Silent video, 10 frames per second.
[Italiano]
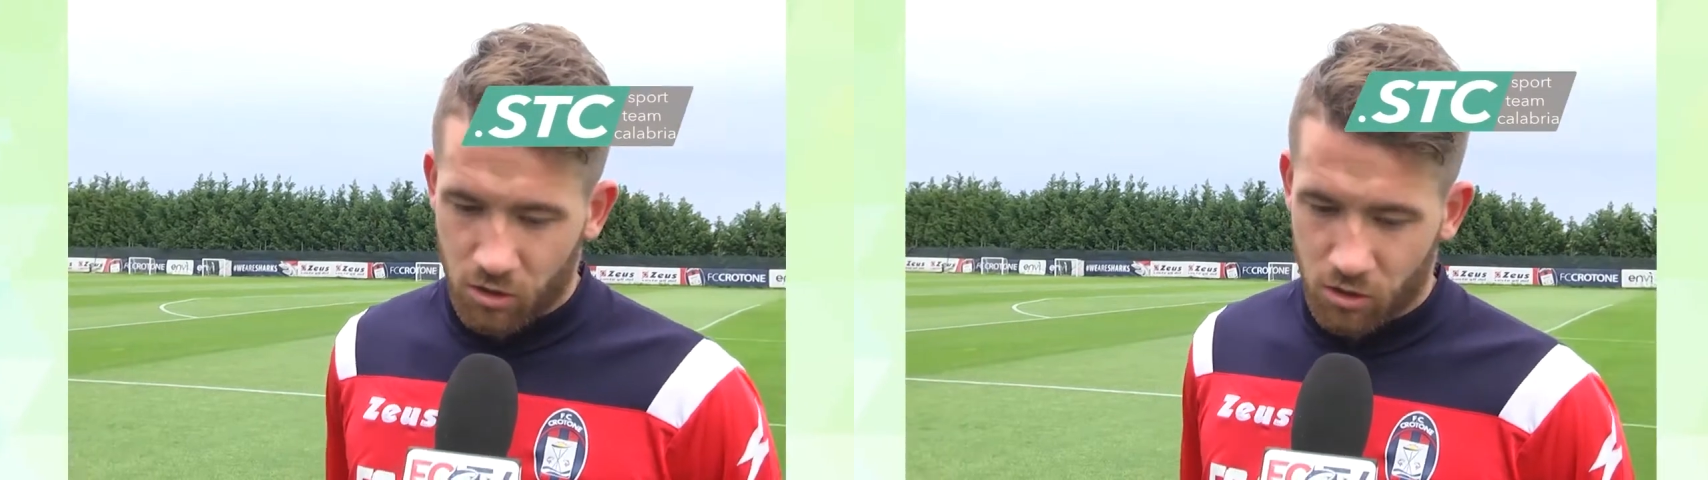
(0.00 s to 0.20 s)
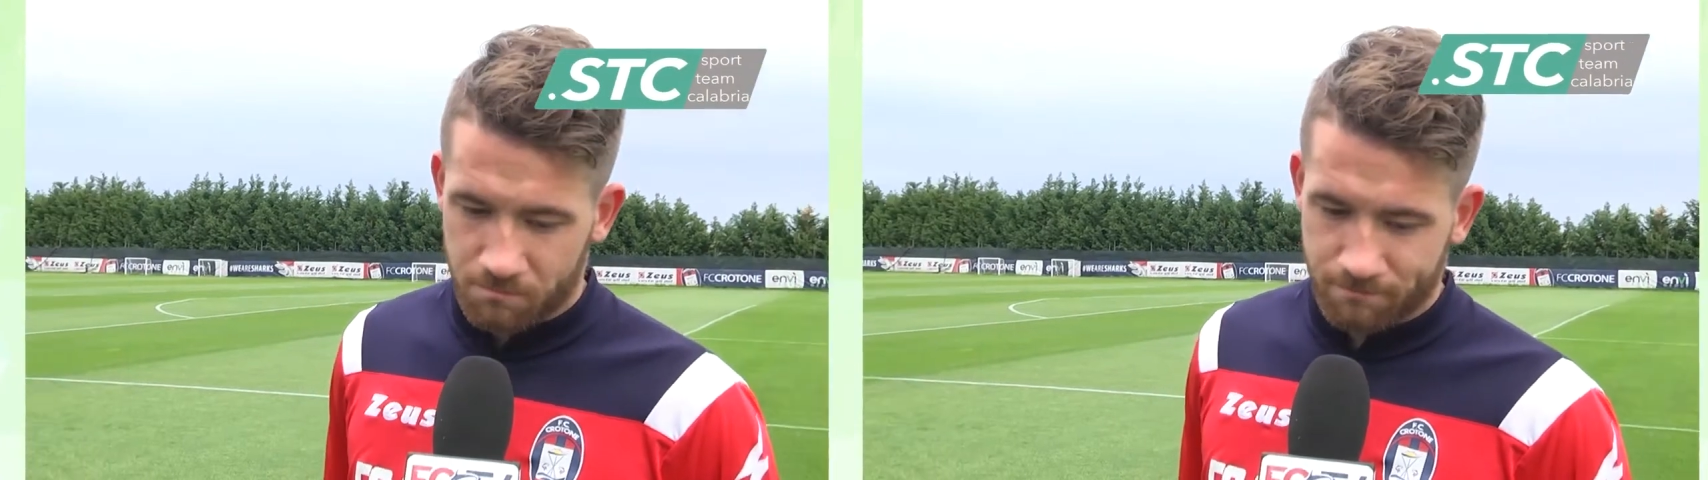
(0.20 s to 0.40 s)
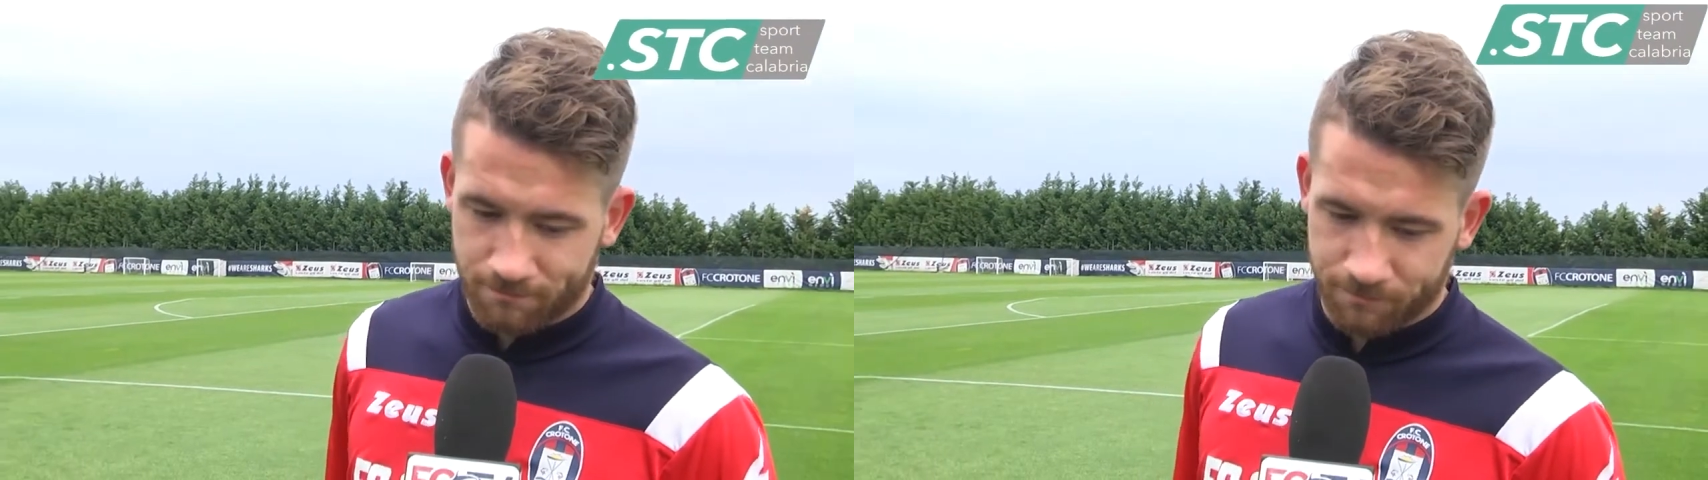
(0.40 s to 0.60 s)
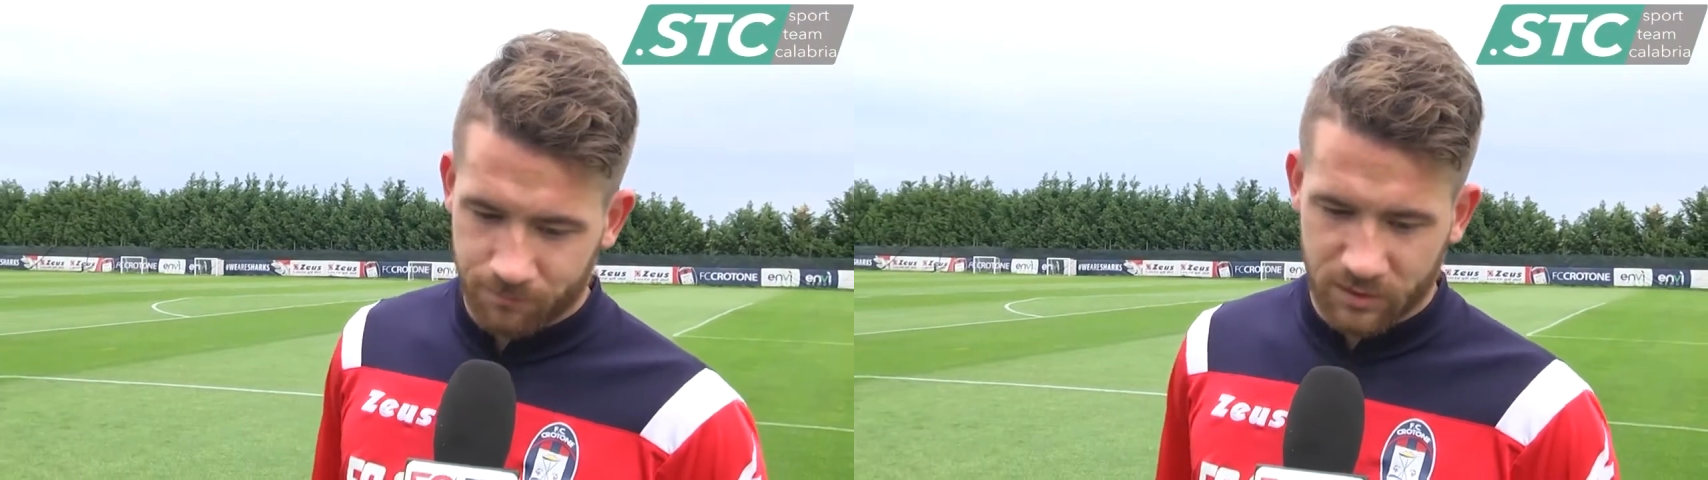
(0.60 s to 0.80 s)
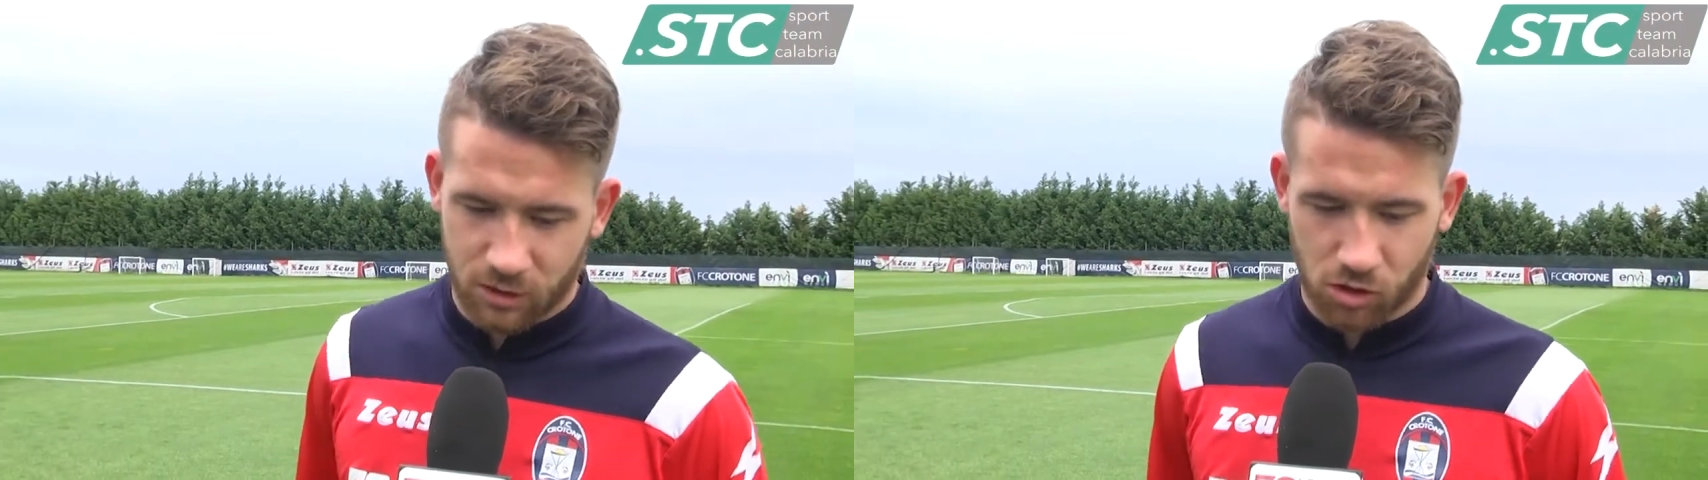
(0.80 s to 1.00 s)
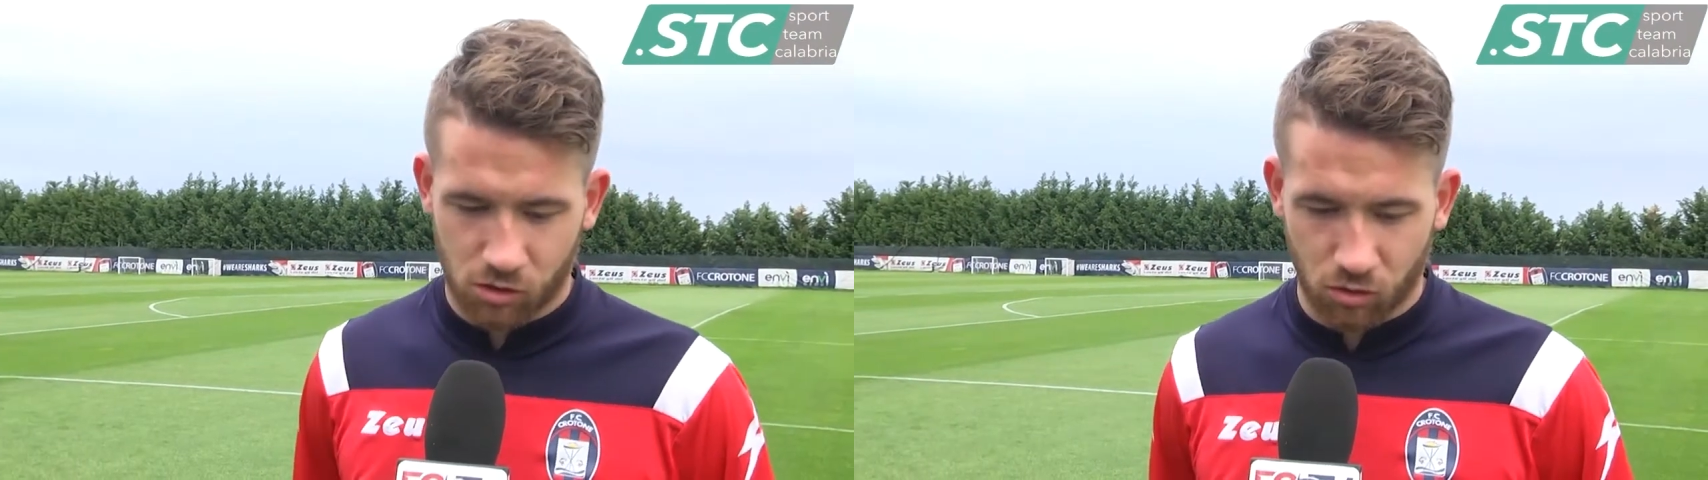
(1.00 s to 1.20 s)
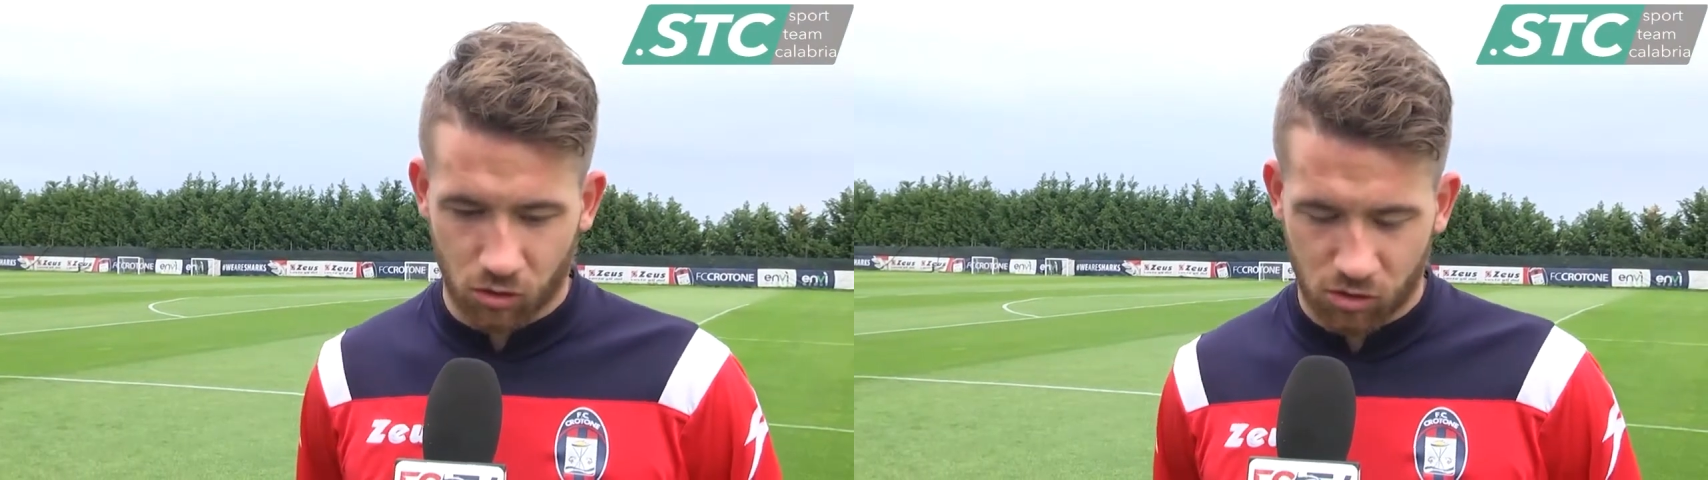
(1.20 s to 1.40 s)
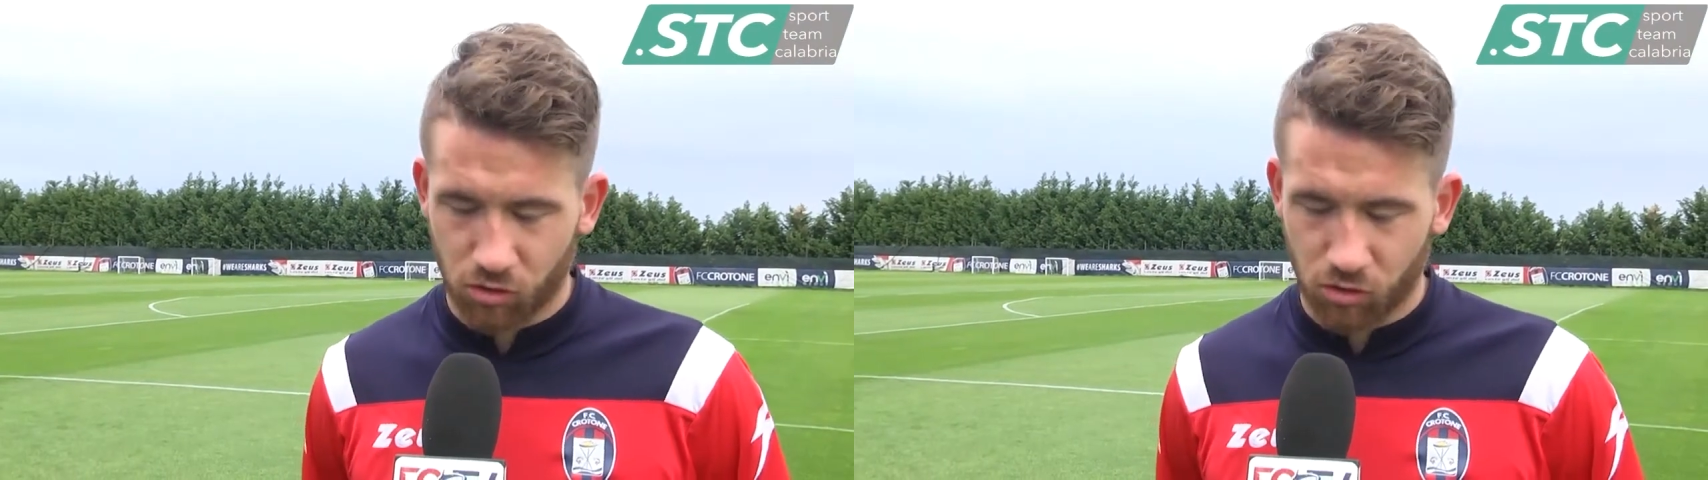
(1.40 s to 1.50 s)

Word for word: Mm, sto, sto,